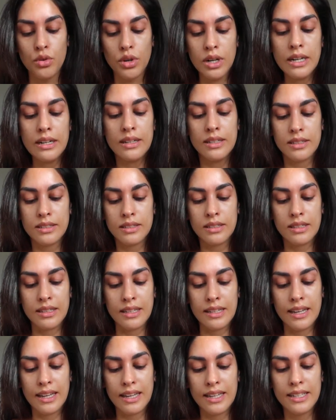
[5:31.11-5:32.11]
Wirklich
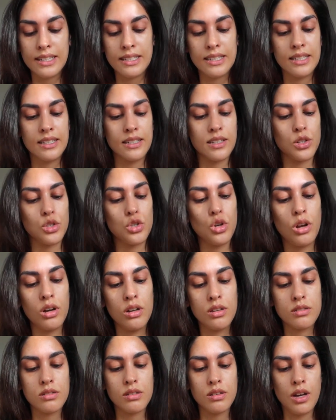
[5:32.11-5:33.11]
ein richtig
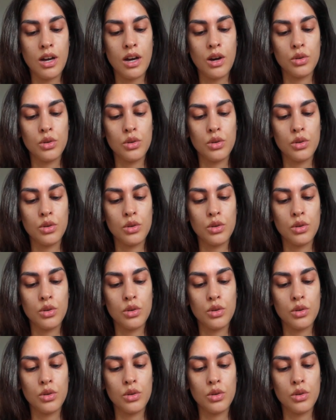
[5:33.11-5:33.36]
tolles